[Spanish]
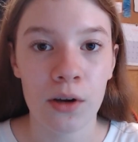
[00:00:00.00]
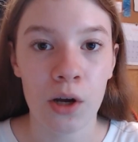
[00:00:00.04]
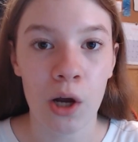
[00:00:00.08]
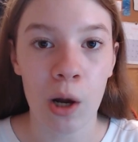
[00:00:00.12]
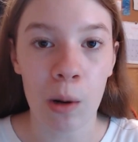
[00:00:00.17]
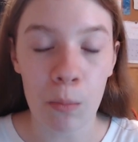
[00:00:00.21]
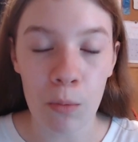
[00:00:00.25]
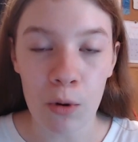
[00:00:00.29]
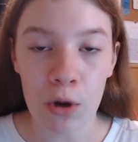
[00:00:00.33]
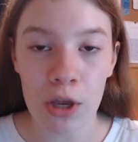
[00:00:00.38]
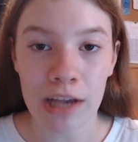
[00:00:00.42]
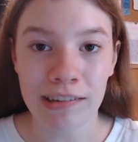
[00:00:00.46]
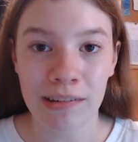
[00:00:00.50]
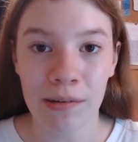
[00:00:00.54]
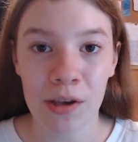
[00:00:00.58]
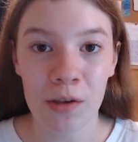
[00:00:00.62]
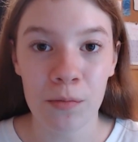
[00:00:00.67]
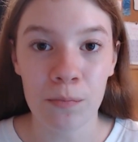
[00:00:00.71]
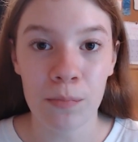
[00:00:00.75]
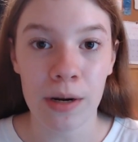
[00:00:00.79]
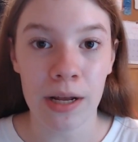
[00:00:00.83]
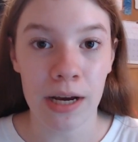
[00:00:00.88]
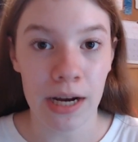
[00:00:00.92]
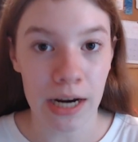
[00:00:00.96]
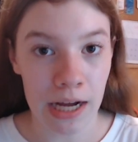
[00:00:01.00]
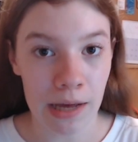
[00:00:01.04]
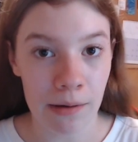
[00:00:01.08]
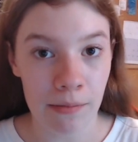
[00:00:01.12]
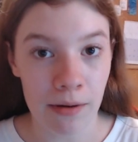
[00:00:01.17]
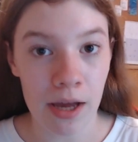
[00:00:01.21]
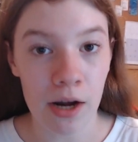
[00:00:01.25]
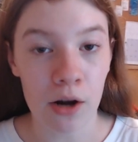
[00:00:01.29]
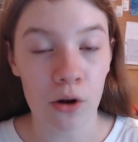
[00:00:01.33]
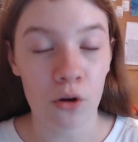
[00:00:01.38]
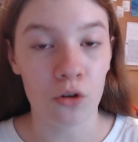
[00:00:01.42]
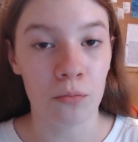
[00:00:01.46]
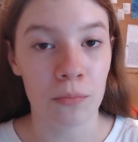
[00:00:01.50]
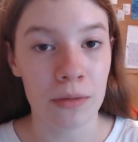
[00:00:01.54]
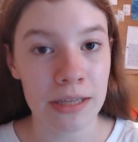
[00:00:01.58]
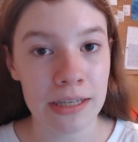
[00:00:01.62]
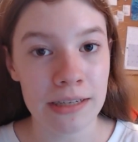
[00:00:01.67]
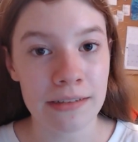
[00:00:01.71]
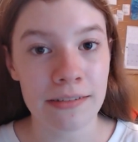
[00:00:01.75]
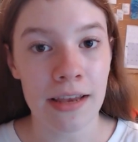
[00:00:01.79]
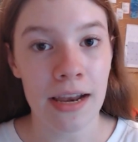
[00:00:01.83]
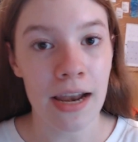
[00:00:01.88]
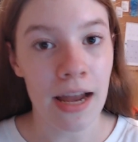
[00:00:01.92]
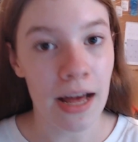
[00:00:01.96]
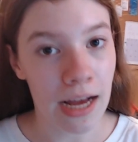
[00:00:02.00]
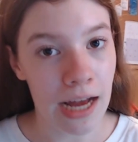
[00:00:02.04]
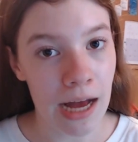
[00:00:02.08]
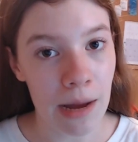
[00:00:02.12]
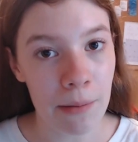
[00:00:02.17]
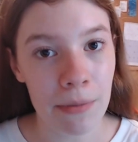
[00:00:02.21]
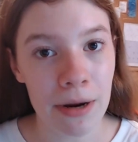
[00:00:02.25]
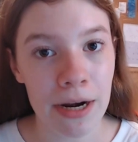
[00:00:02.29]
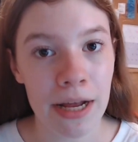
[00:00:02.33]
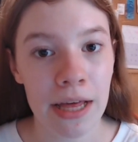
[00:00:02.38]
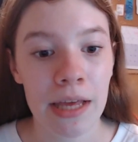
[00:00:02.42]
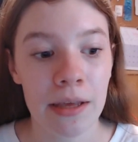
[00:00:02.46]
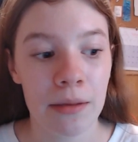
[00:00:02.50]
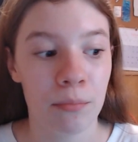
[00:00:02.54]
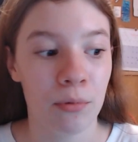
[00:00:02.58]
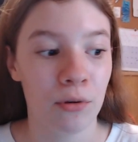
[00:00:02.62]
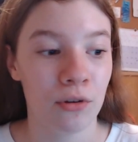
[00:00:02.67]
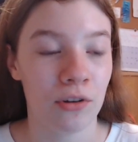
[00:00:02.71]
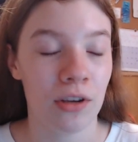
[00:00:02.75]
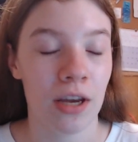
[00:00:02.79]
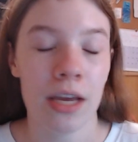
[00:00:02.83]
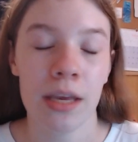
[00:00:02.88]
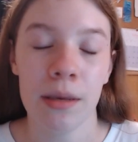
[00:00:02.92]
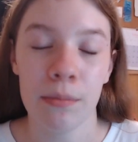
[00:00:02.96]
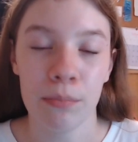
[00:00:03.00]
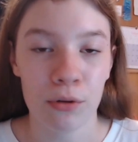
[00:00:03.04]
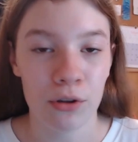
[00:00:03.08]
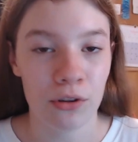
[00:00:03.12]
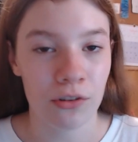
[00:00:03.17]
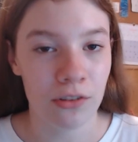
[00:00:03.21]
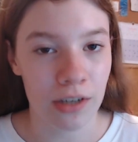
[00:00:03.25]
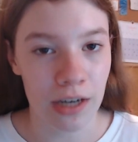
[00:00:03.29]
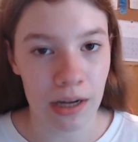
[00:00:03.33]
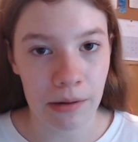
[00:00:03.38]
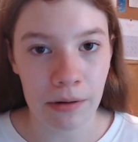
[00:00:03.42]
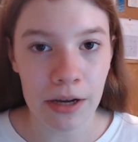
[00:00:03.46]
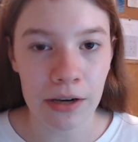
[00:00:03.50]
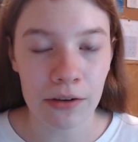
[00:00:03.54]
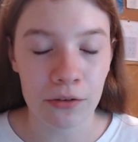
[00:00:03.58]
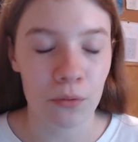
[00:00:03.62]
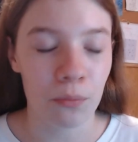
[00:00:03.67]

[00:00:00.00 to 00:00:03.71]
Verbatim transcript: Como ya sabéis, para grabar os metéis en la cámara y pues ahí podéis grabar.